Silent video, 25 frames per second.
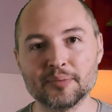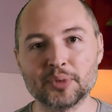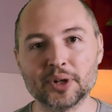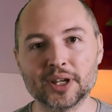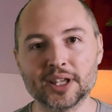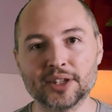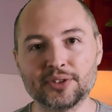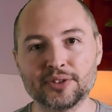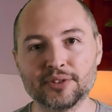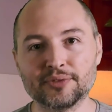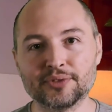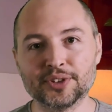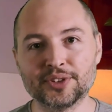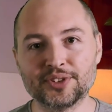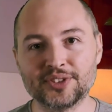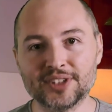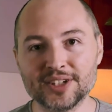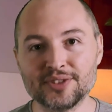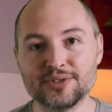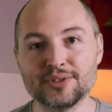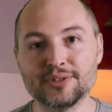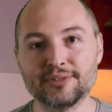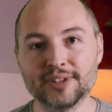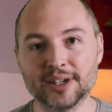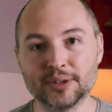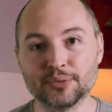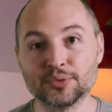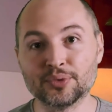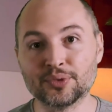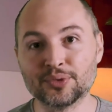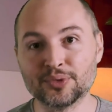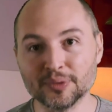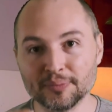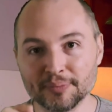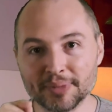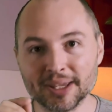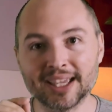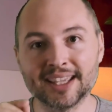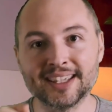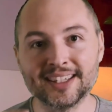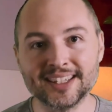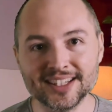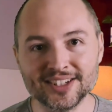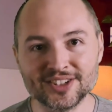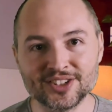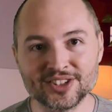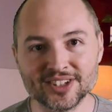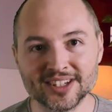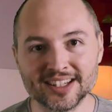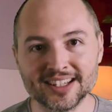Porque se você tiver um super
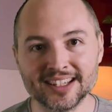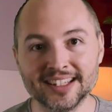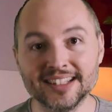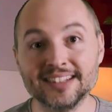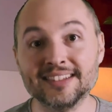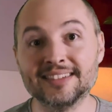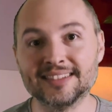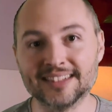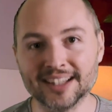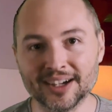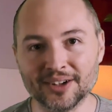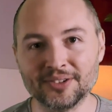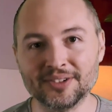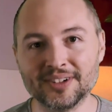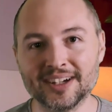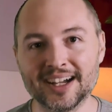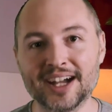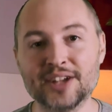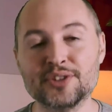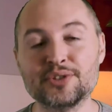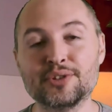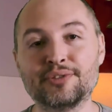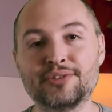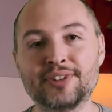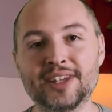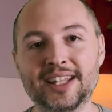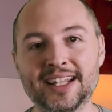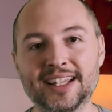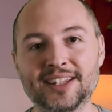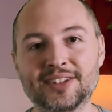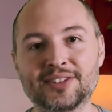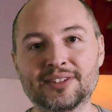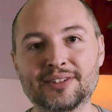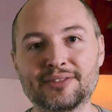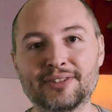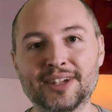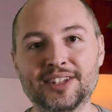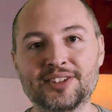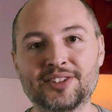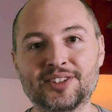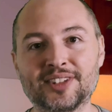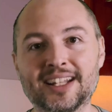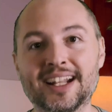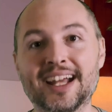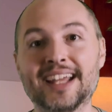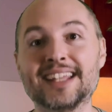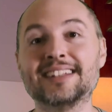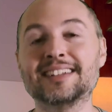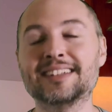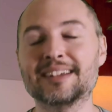kit, então a diferença vai
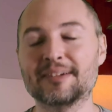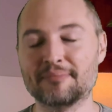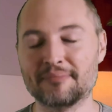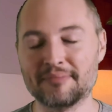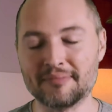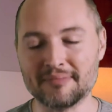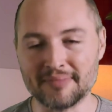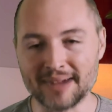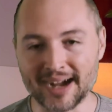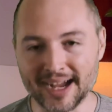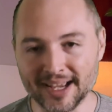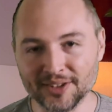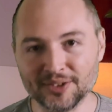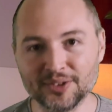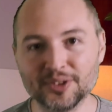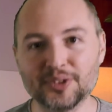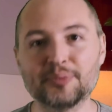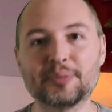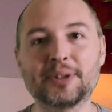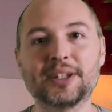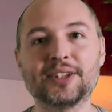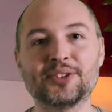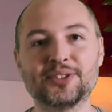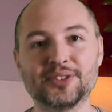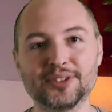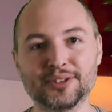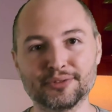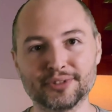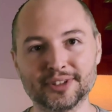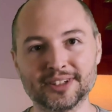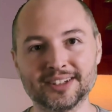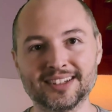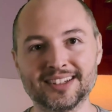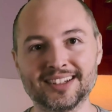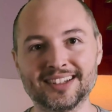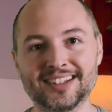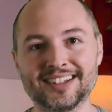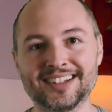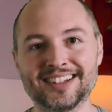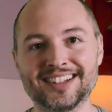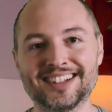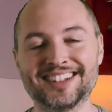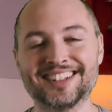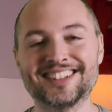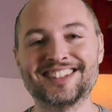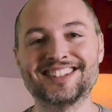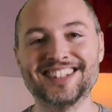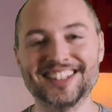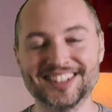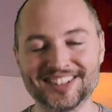ser ainda mais expressiva.
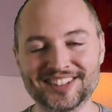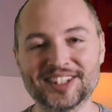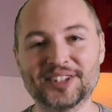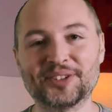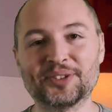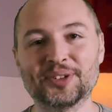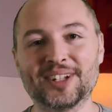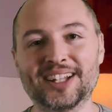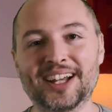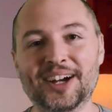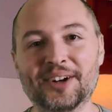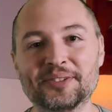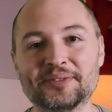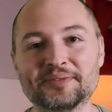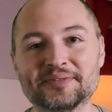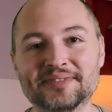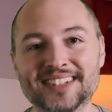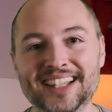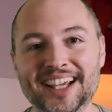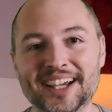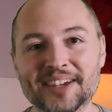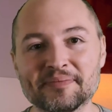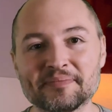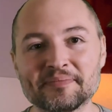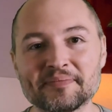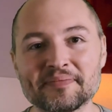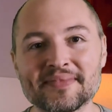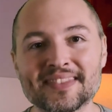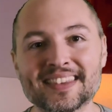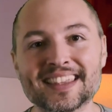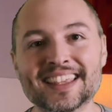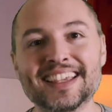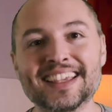Sensacional, né?